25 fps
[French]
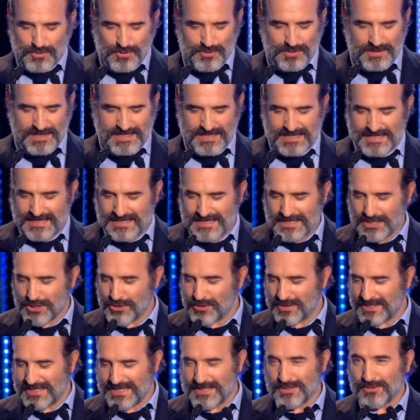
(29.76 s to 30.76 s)
Je suis très, je
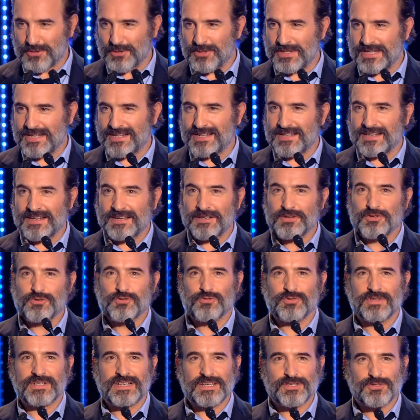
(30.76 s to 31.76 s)
suis très heureux d'être là. Je
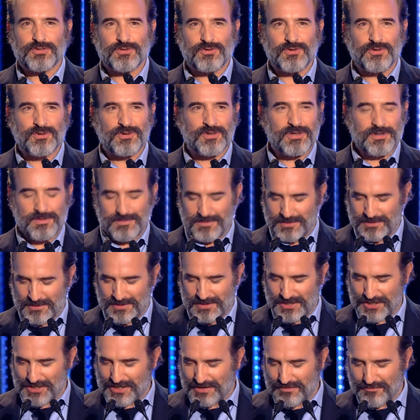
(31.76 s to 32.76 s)
suis très heureux, comme
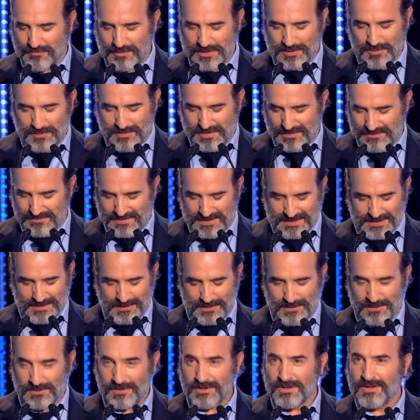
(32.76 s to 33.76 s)
euh, à chaque fois qu'on m'invite
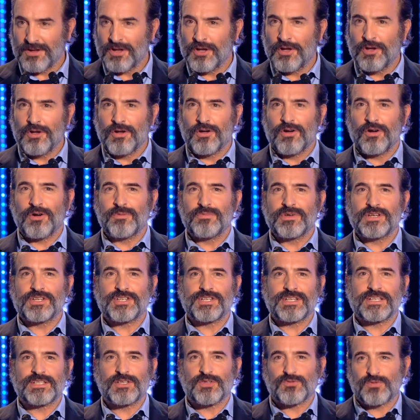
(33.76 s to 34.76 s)
en,
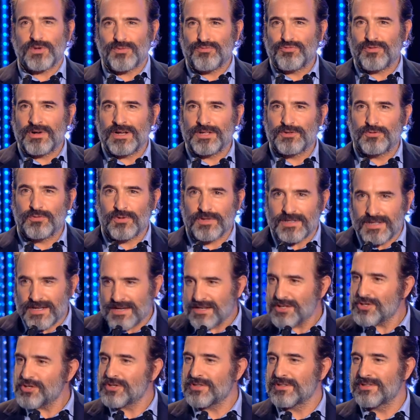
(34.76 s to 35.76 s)
Belgique, que ce soit pour un
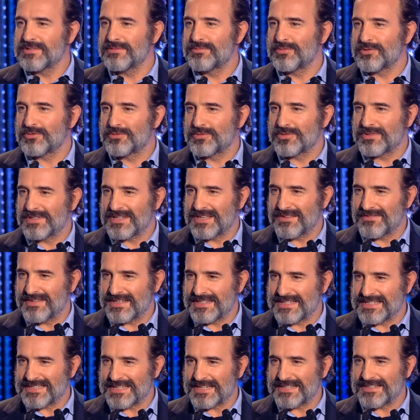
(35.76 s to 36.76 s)
tournage, pour tourner
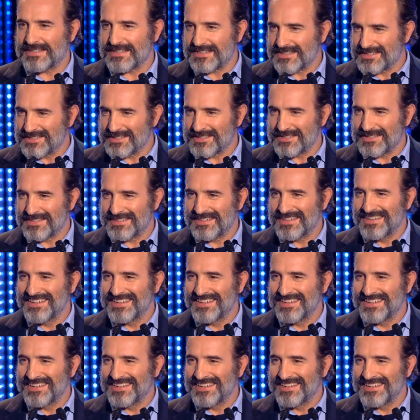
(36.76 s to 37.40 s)
avec des actrices